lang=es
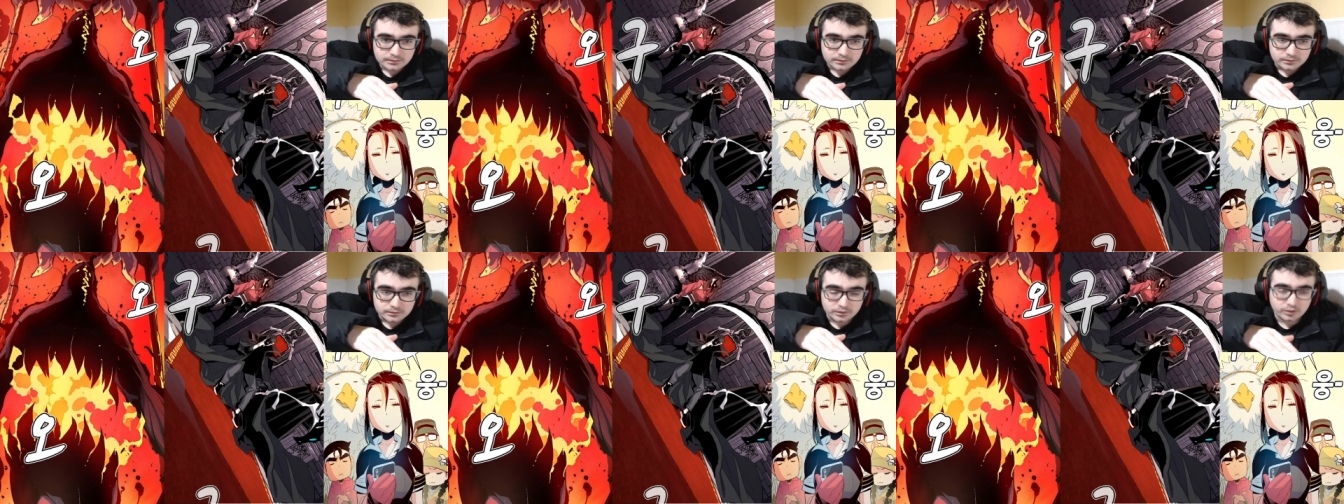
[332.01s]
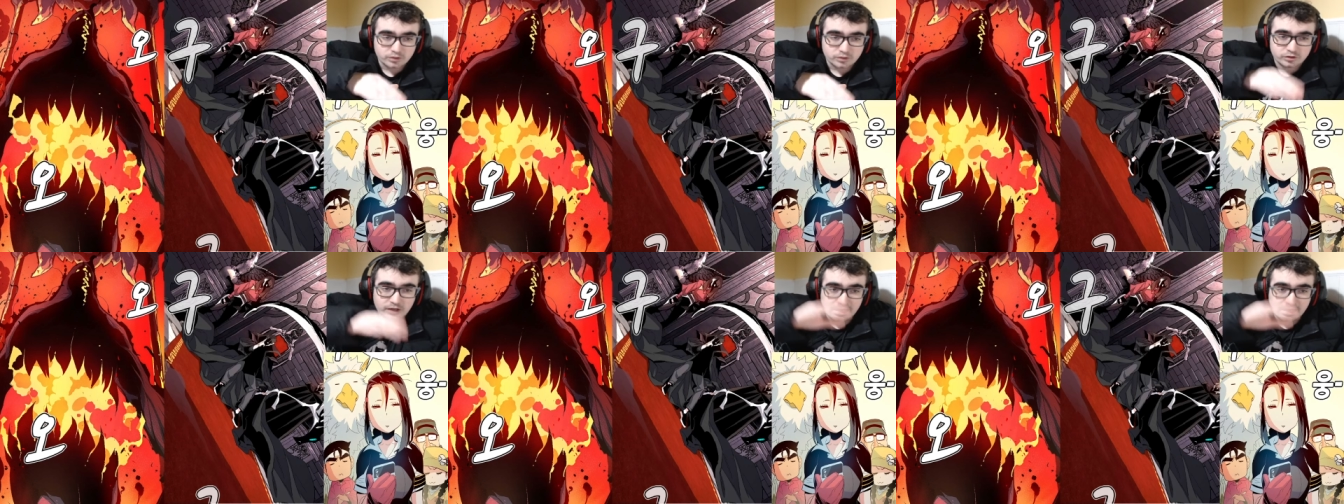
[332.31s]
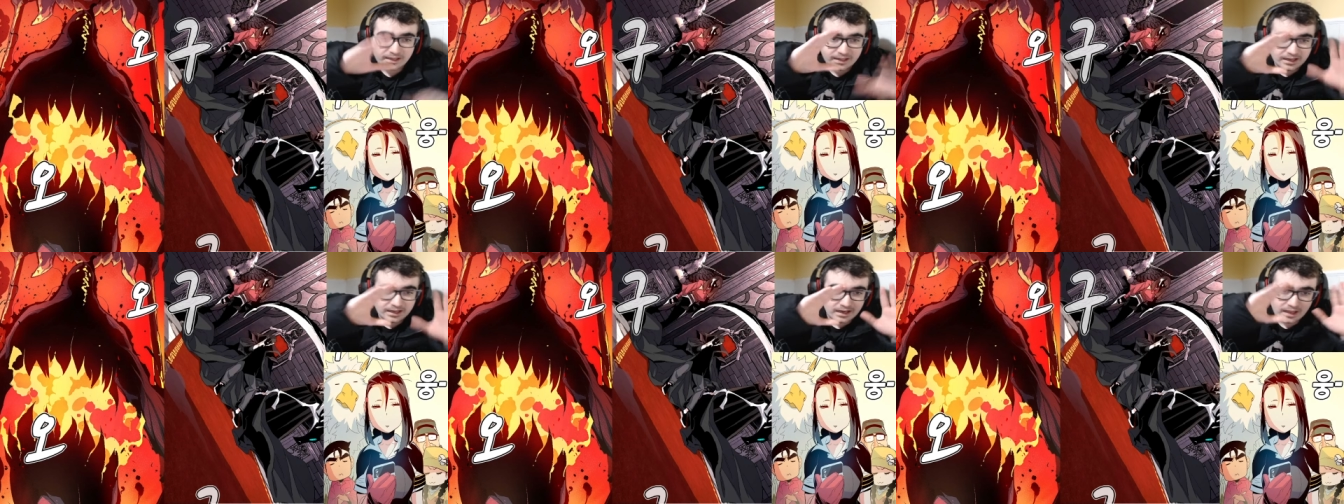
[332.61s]
Yo no soy
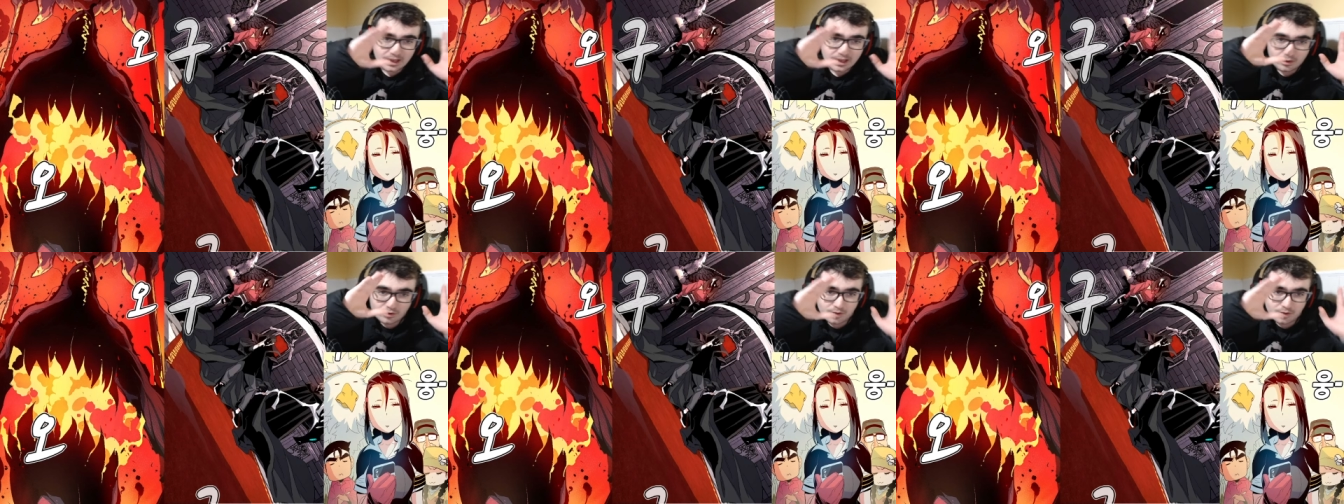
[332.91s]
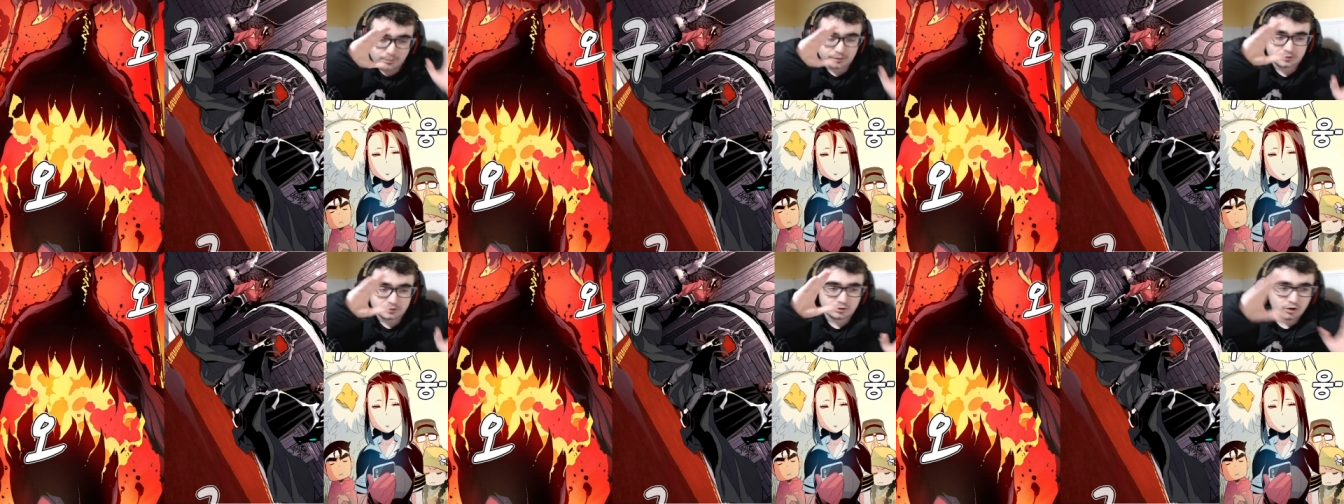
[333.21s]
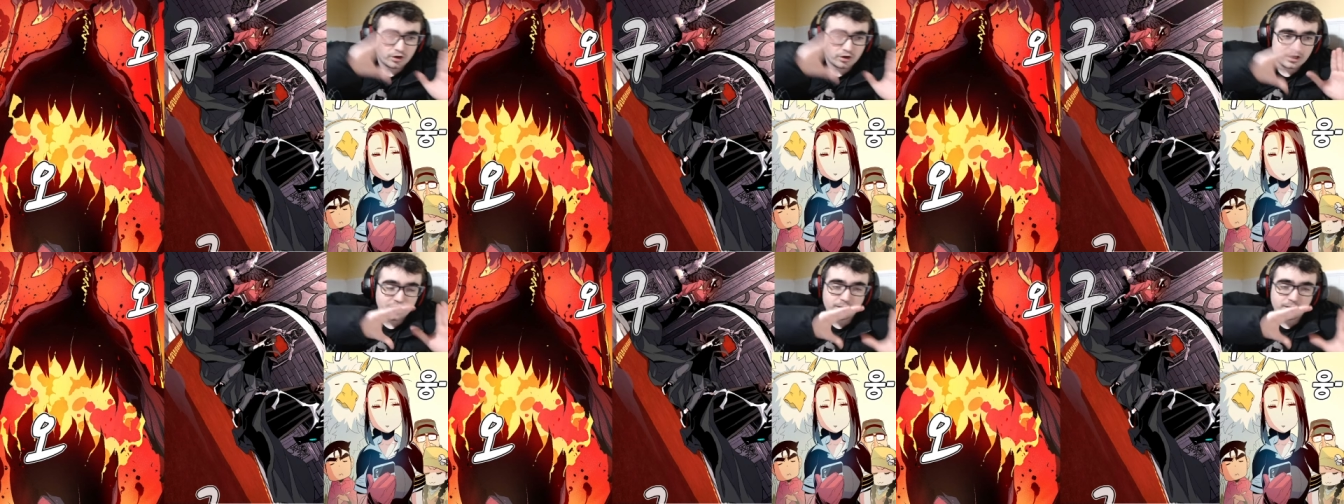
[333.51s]
aquí el héroe, el
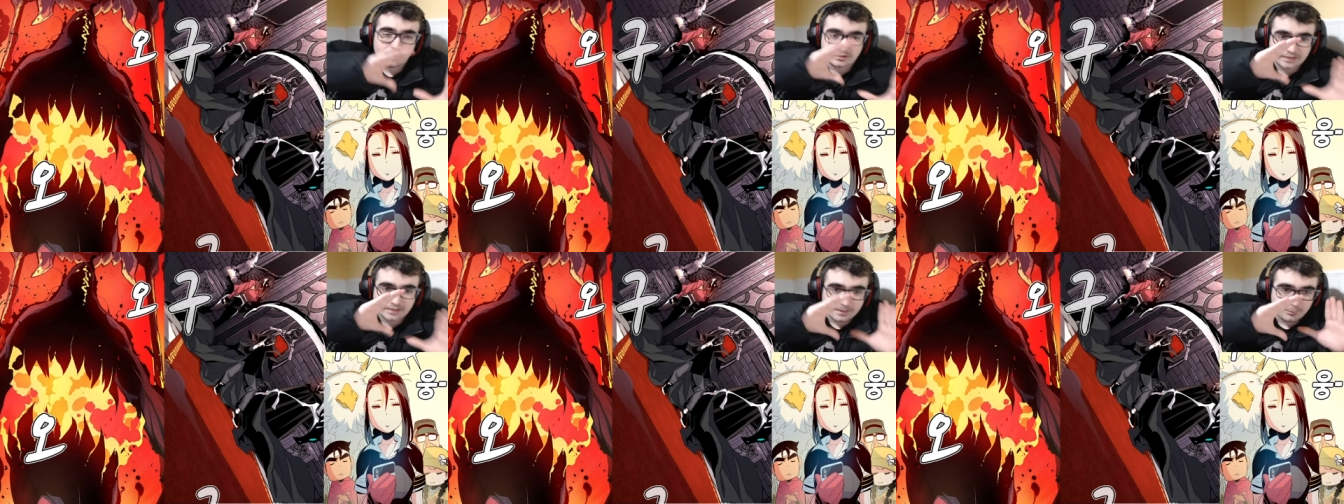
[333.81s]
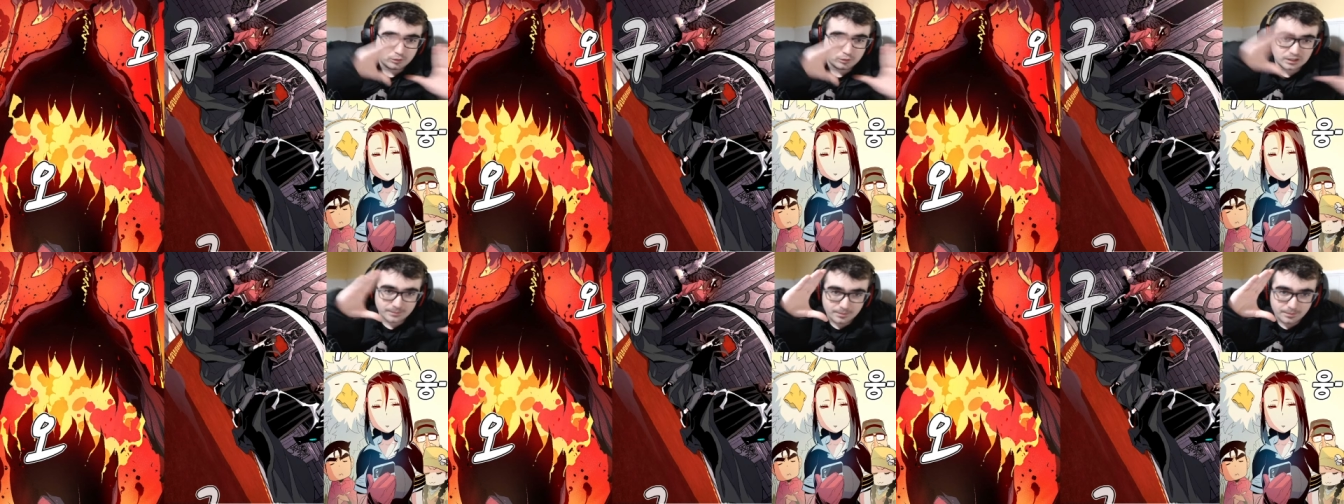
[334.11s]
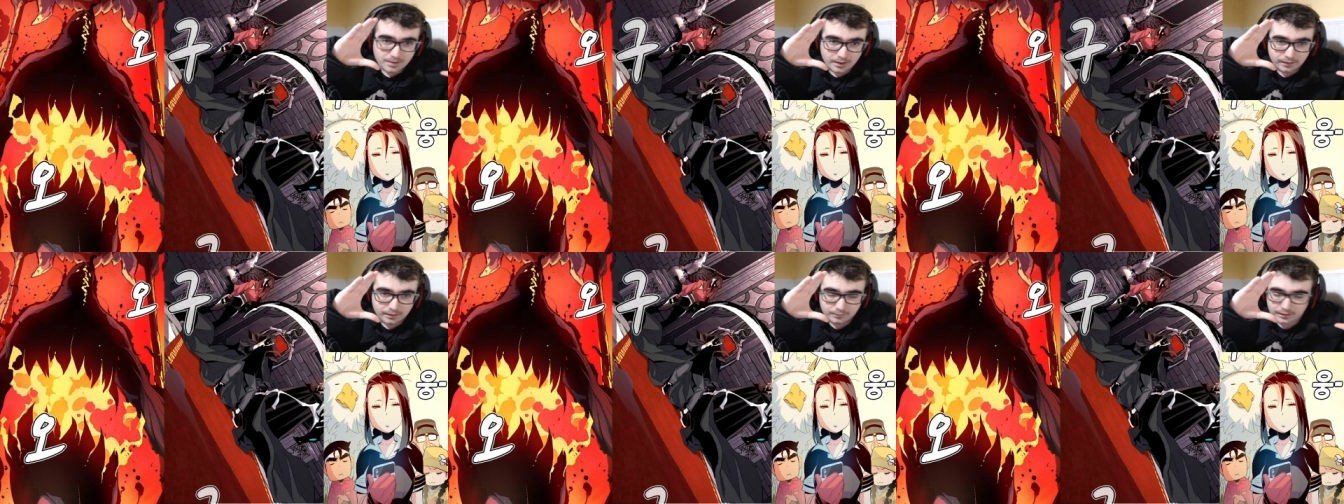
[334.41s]
protón ni vuestra puta
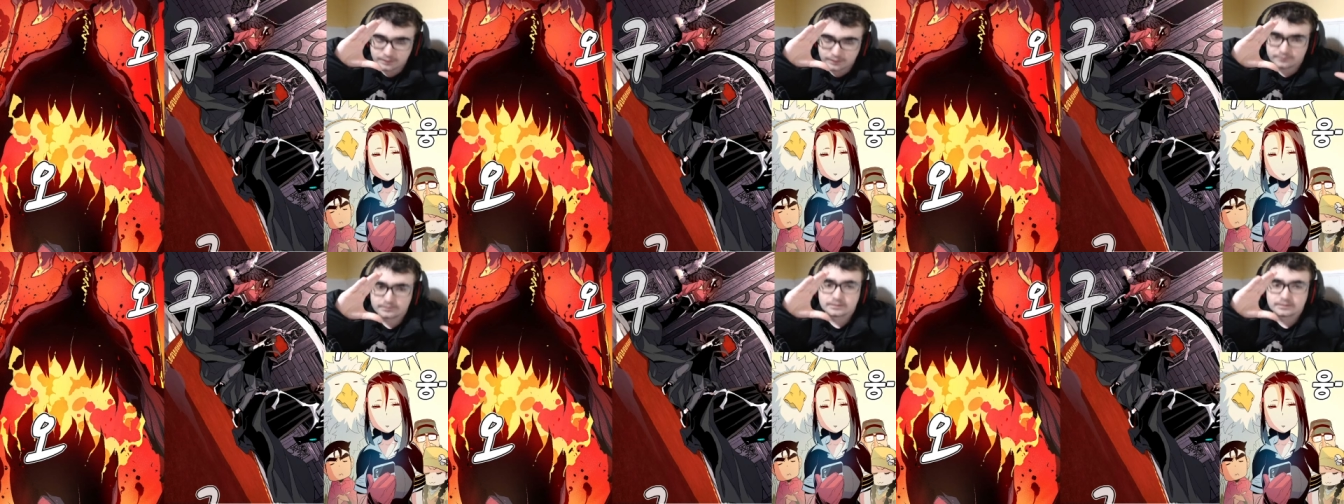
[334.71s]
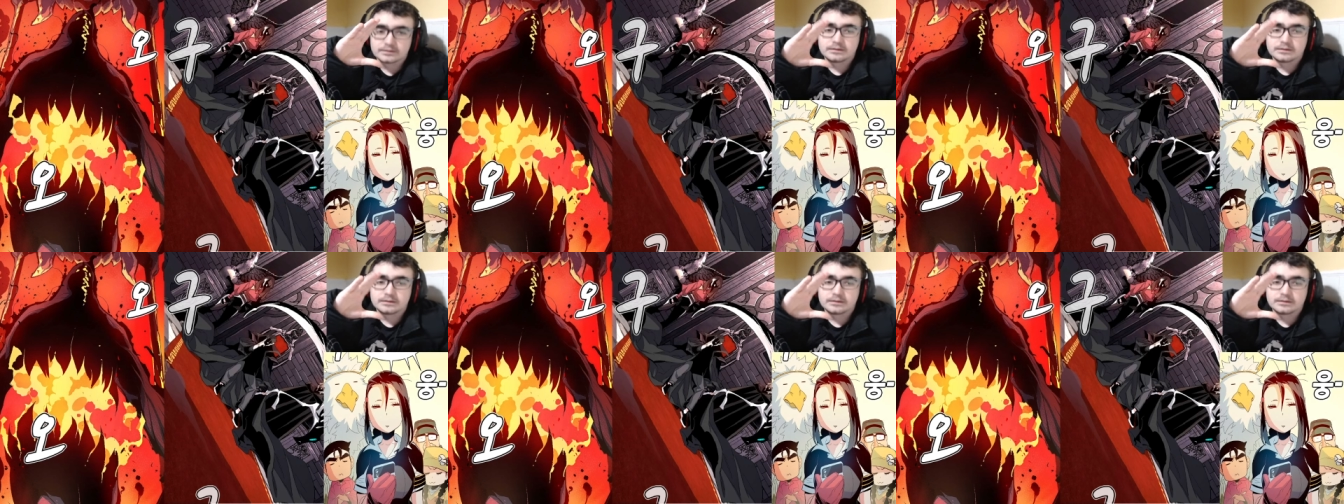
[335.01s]
mamá, ¿vale?